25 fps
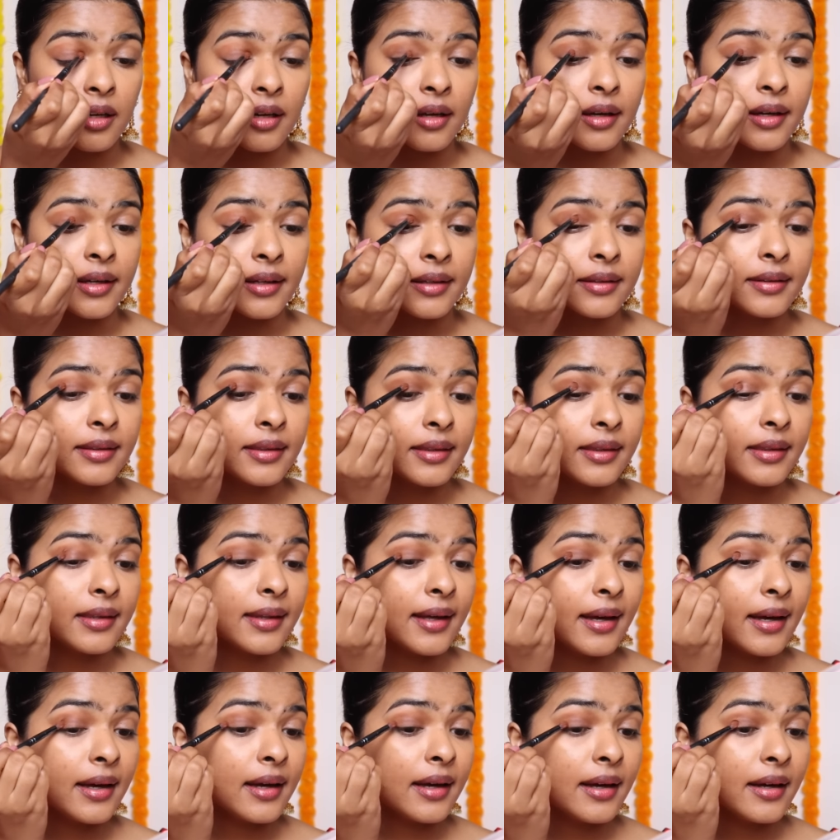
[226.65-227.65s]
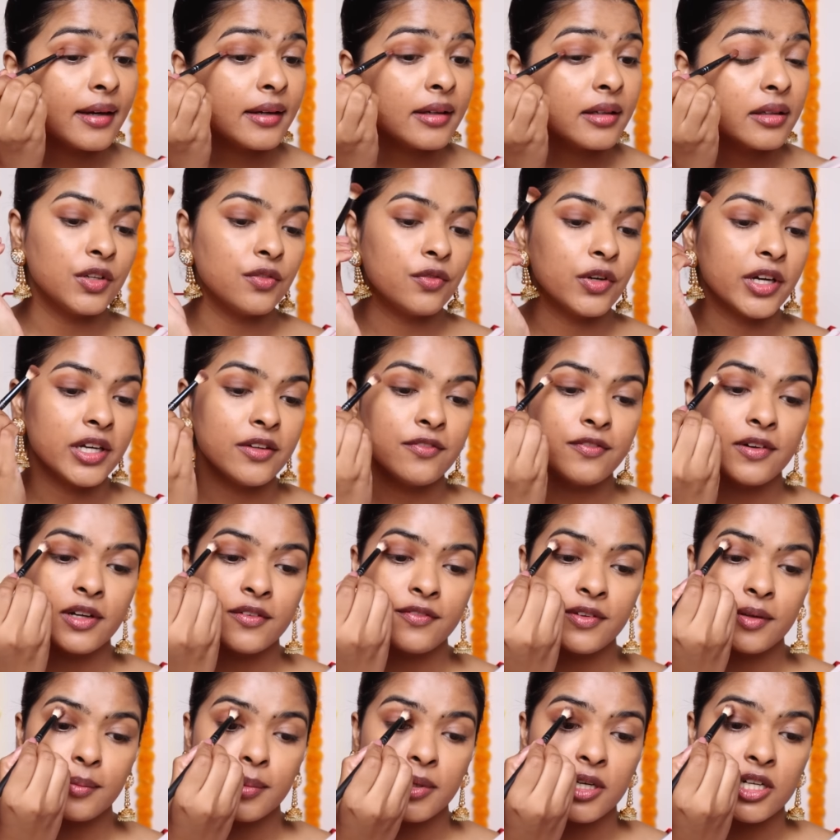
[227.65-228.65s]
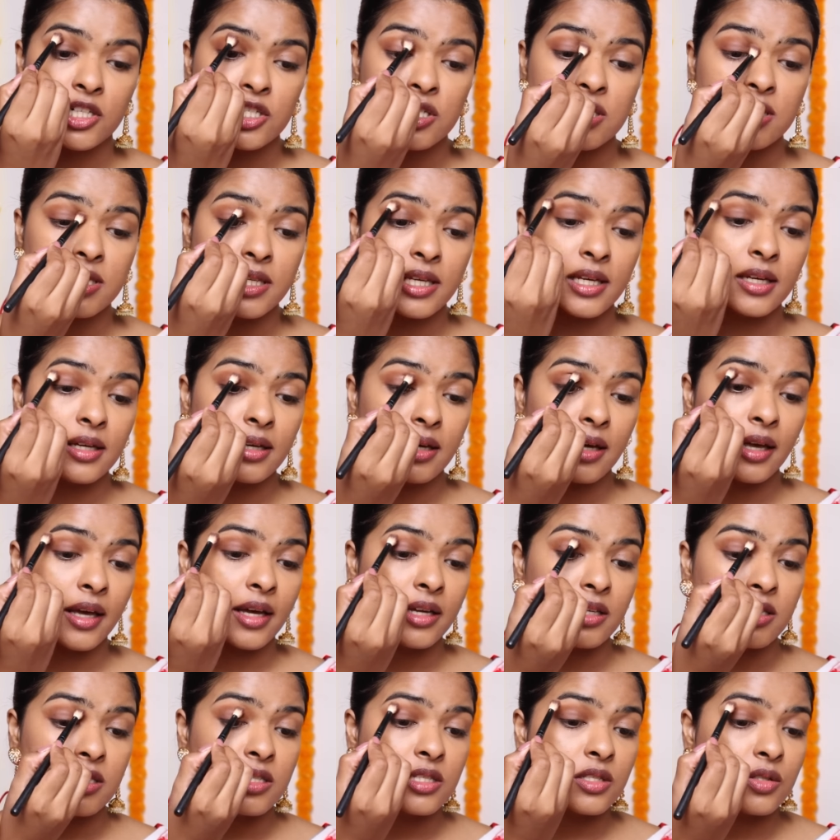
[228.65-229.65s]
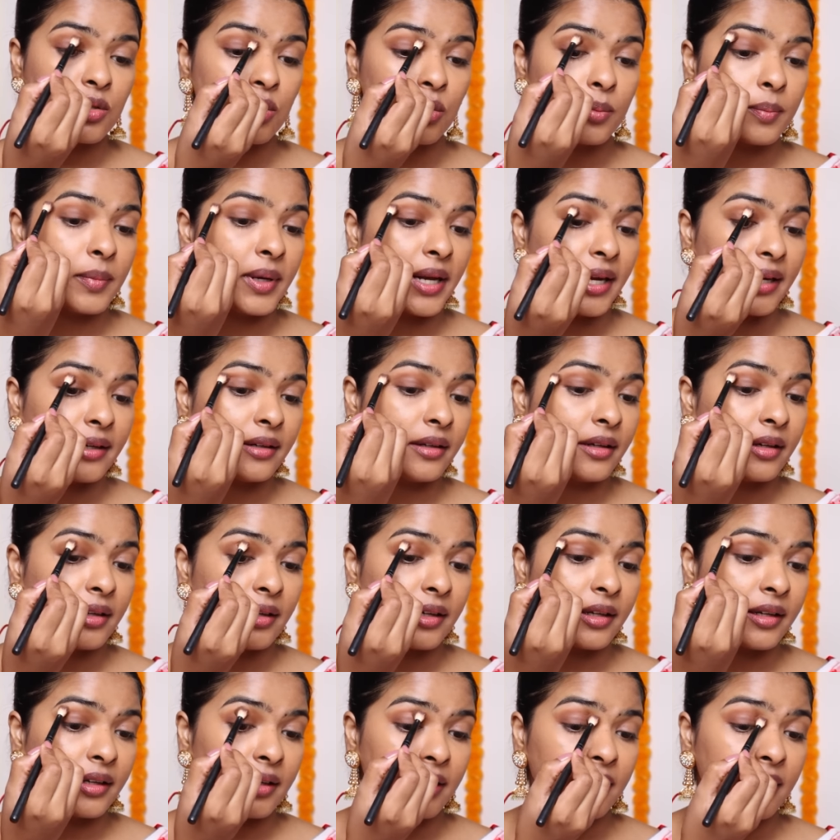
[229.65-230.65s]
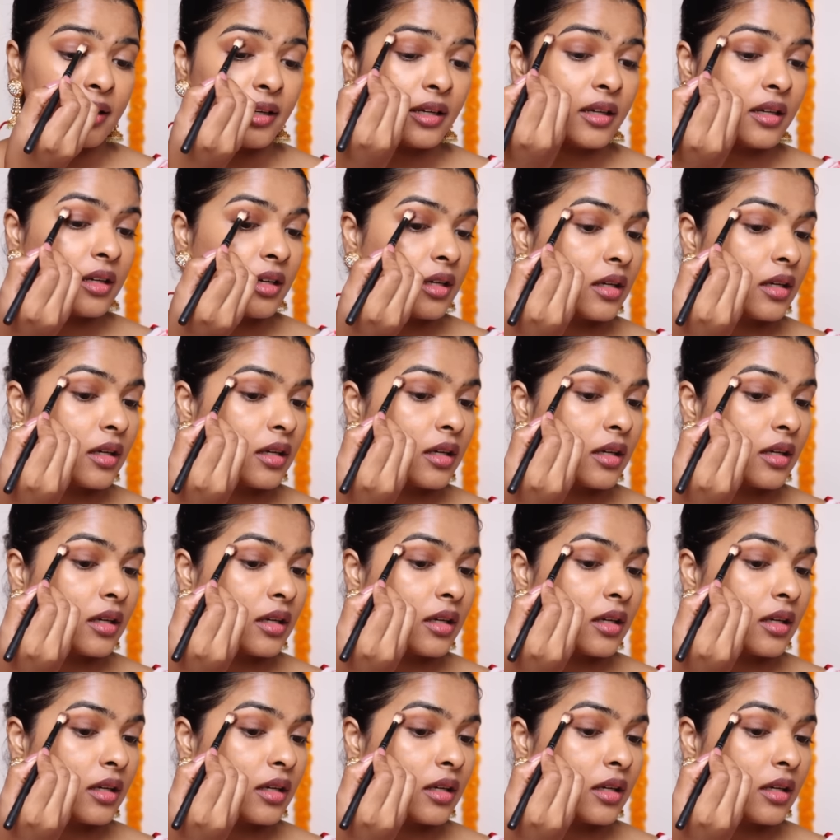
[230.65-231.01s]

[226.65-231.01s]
like that we very fluffy brush se edges ko blend karenge